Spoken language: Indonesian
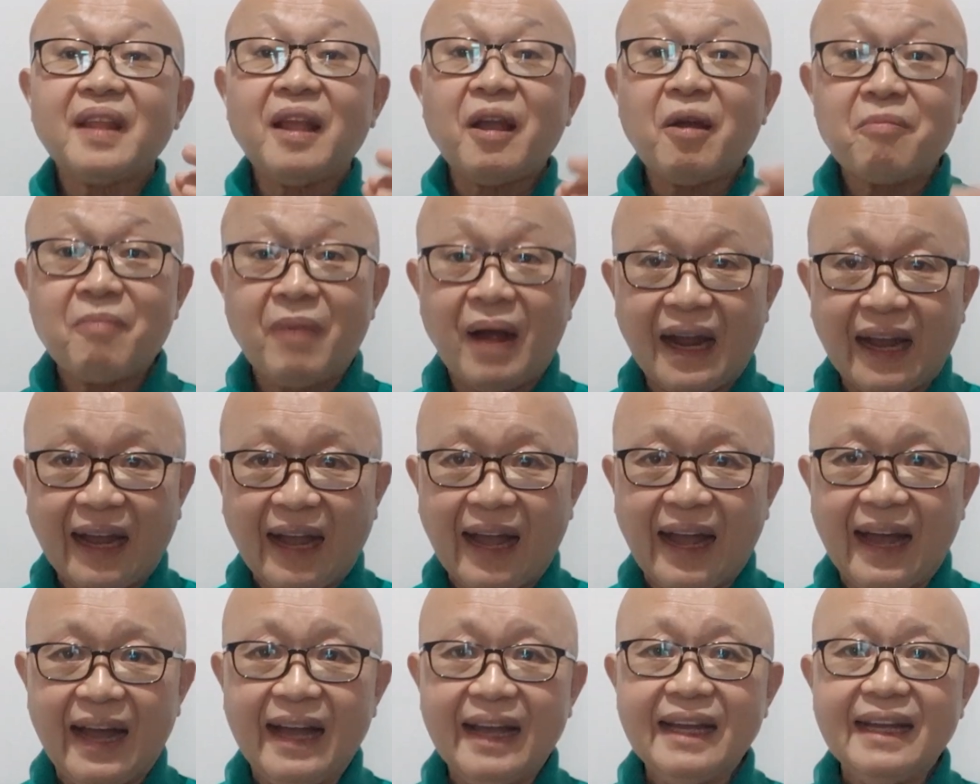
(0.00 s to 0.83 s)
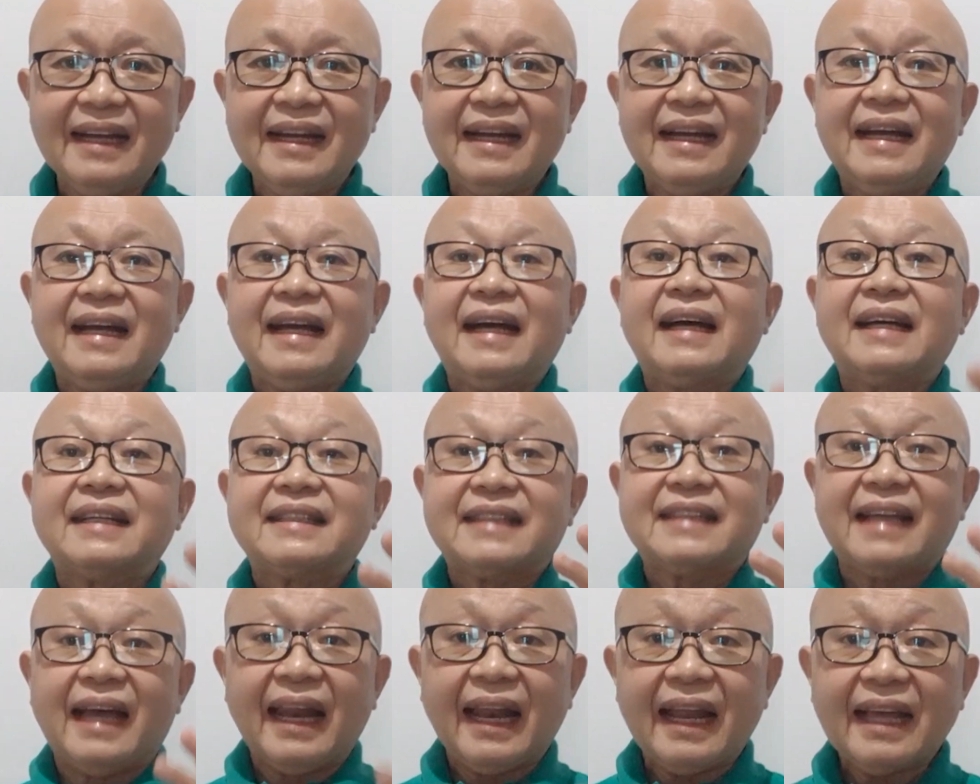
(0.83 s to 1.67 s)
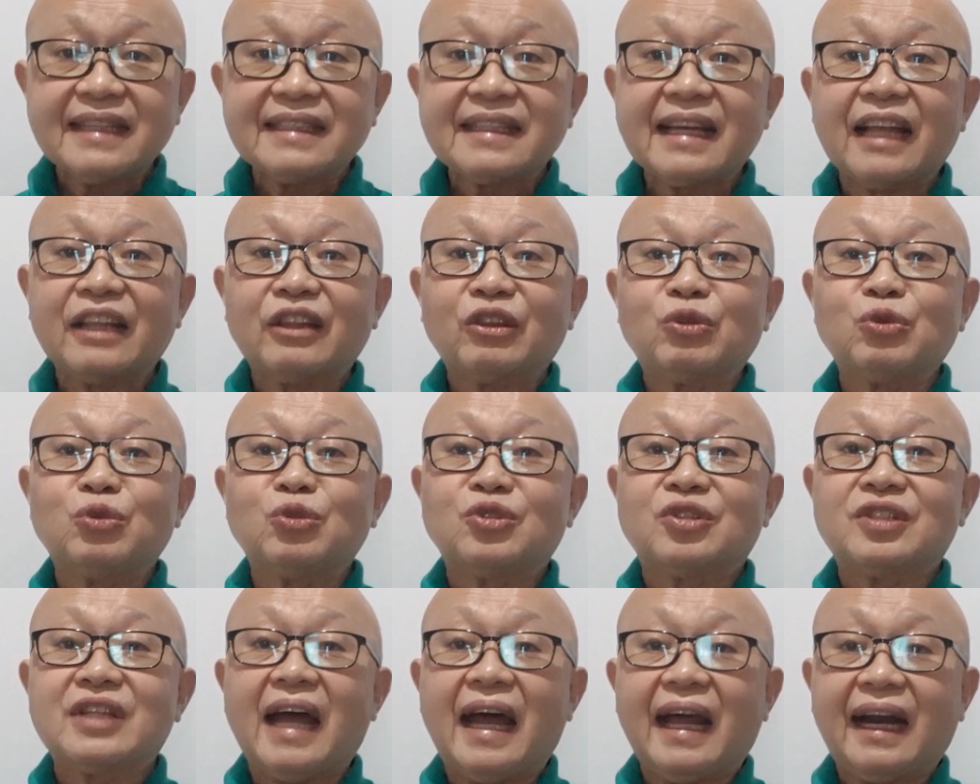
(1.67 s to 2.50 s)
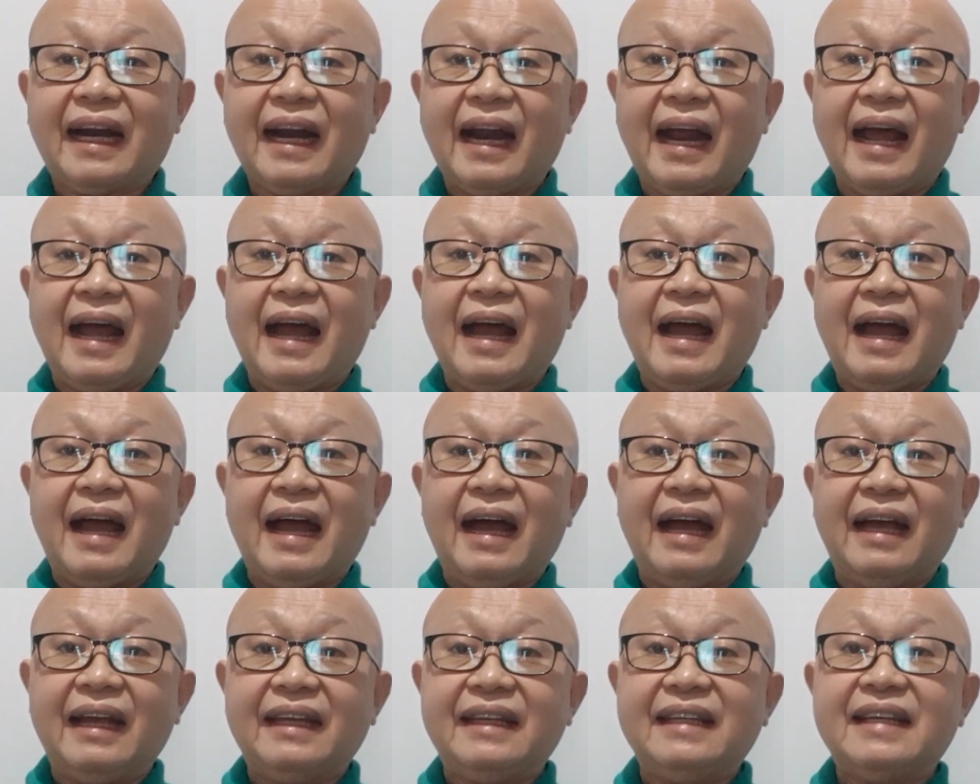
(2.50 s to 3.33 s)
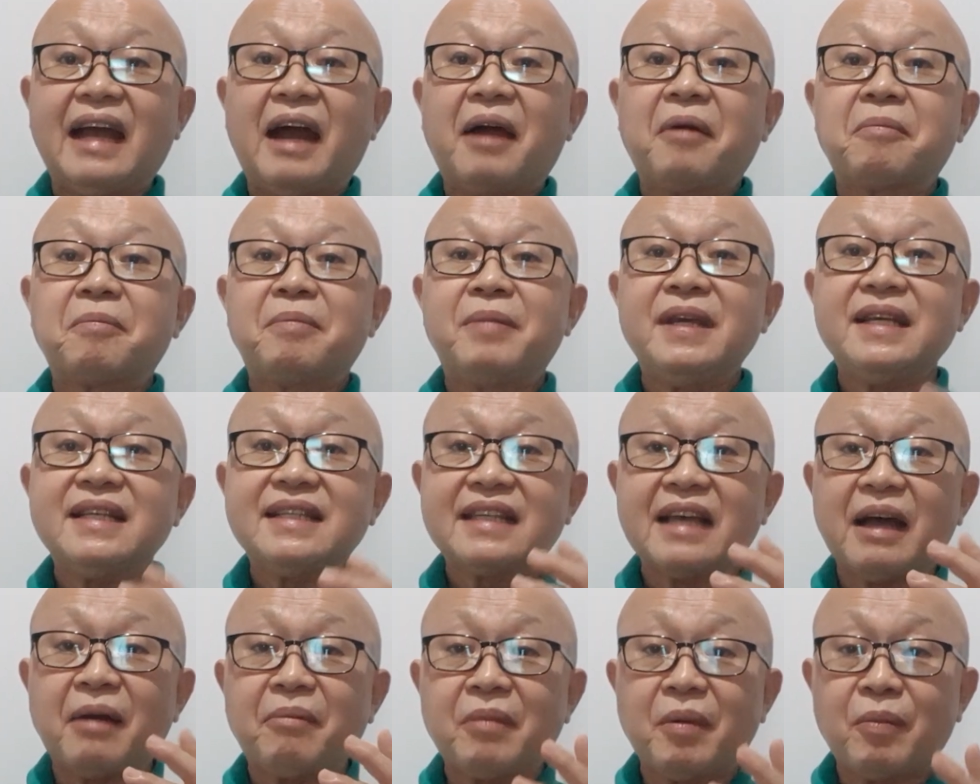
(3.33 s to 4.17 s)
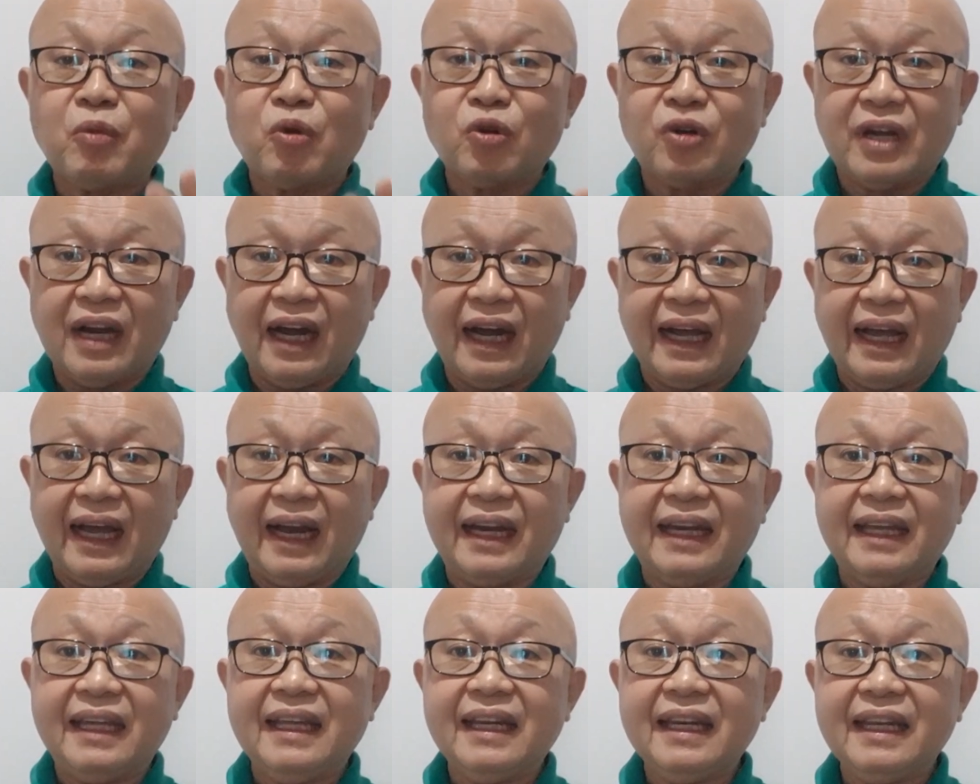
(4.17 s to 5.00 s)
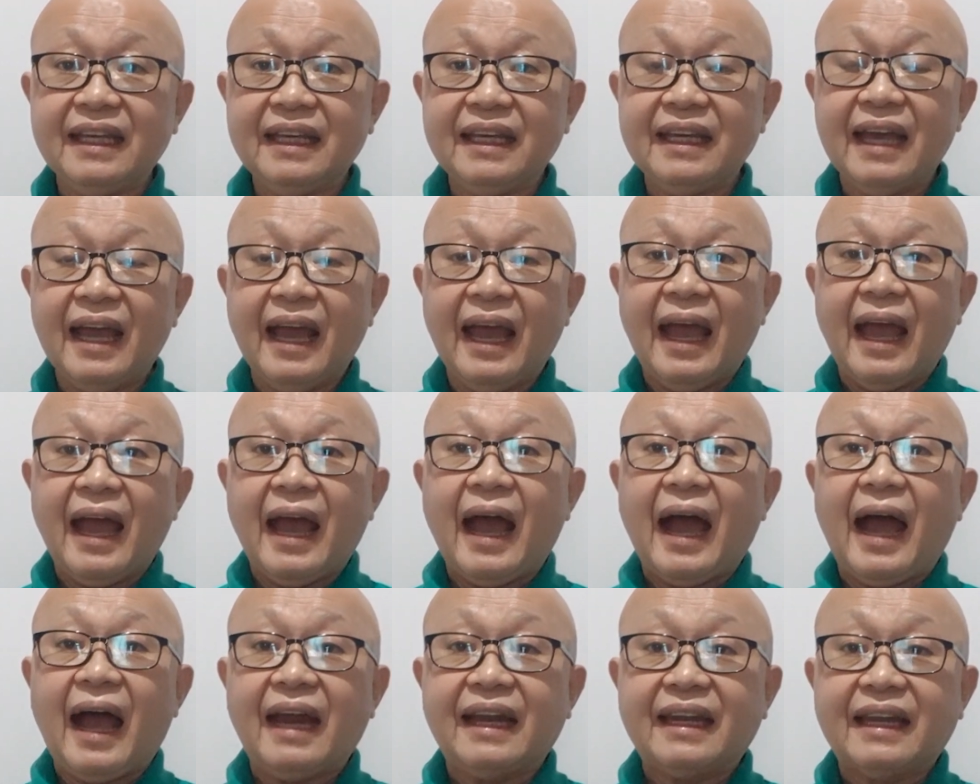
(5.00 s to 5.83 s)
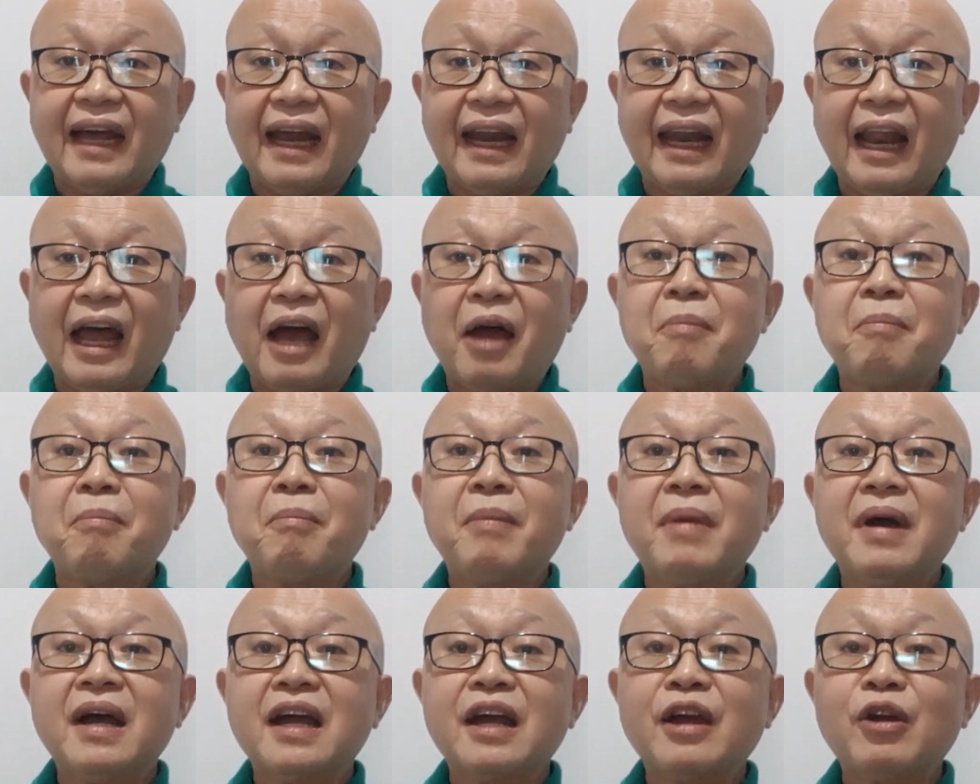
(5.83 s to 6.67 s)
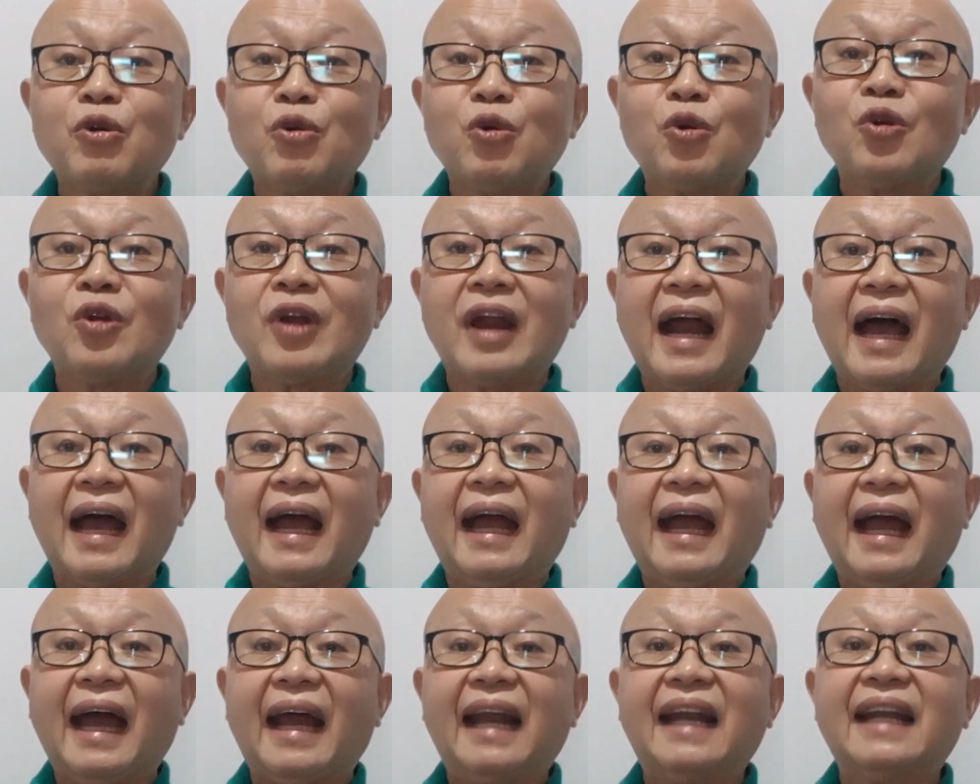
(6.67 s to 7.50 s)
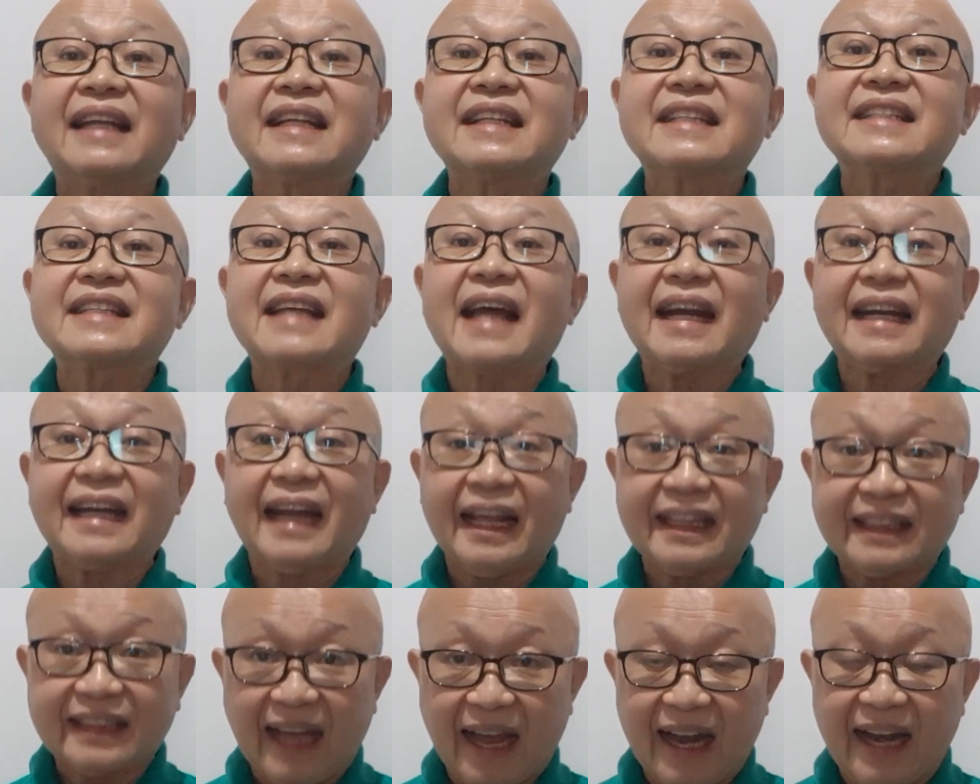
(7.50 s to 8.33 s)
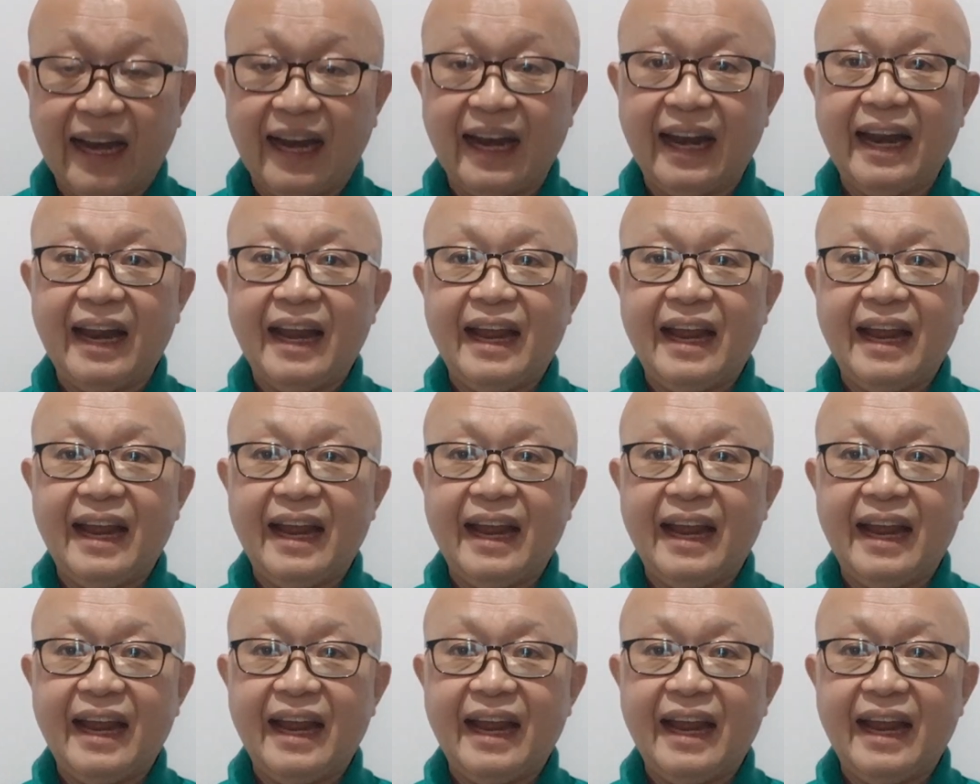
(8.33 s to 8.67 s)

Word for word: Maka salah satu cara yang bisa memudahkan ini adalah menggunakan catatan.